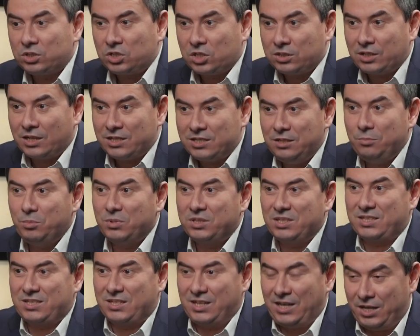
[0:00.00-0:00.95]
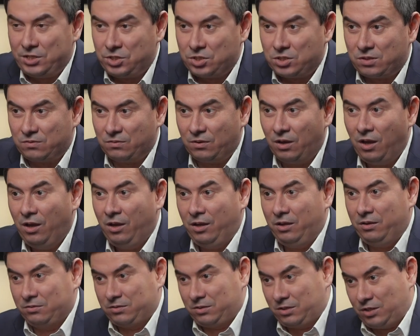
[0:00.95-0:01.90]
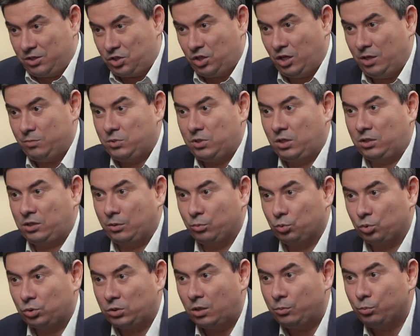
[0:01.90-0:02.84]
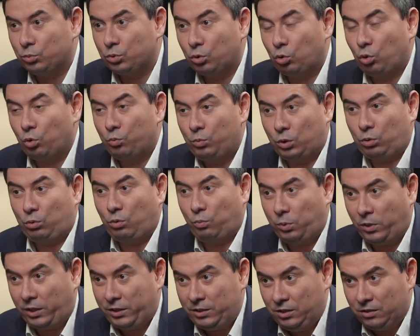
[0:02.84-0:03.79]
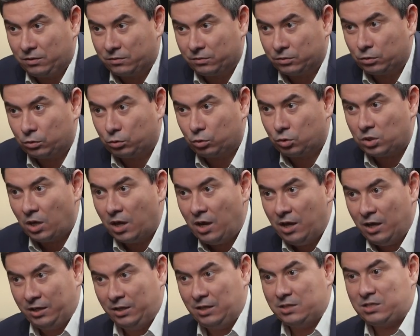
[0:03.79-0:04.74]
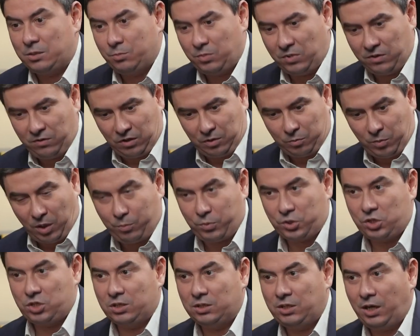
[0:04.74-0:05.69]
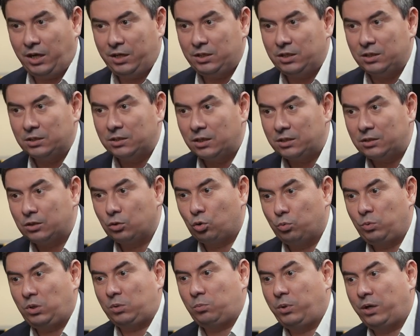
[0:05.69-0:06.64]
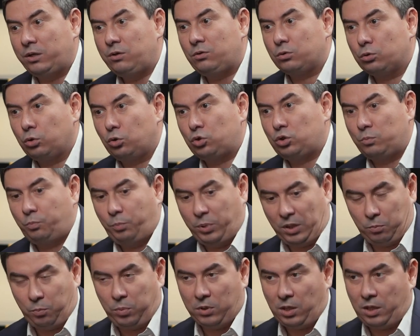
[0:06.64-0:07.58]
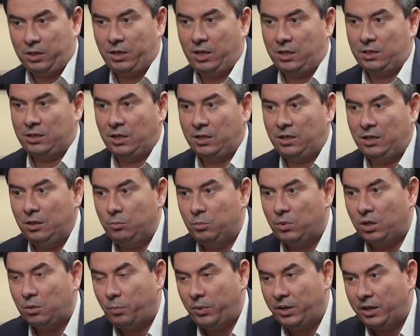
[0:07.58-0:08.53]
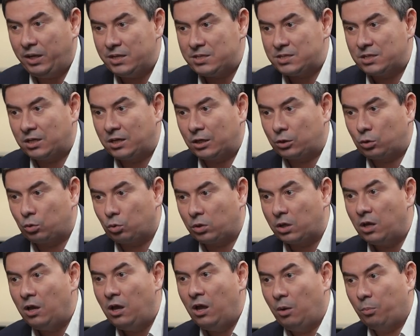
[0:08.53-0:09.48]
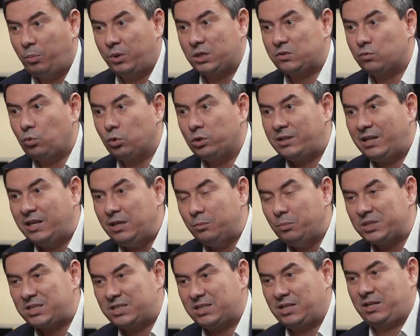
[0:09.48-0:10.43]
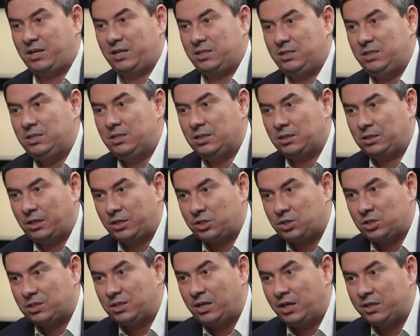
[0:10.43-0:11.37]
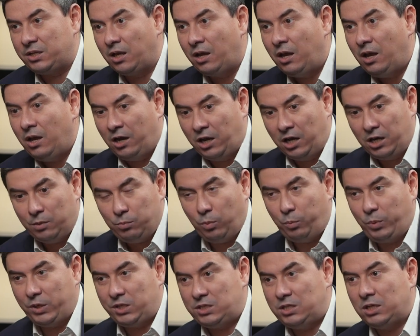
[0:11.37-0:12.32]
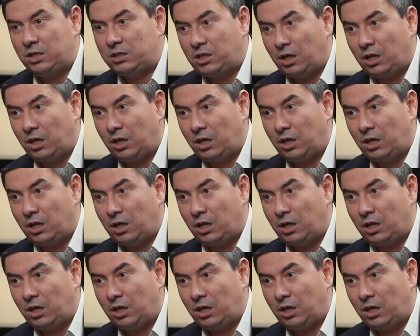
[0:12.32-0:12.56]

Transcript: начинать именно с качества. И возвращаемся к тому самому документу планирования. То есть, если мы говорим об ожидании, да, документ планирования должен предполагать такие мероприятия, которые позволят либо сократить это ожидание, либо прийти к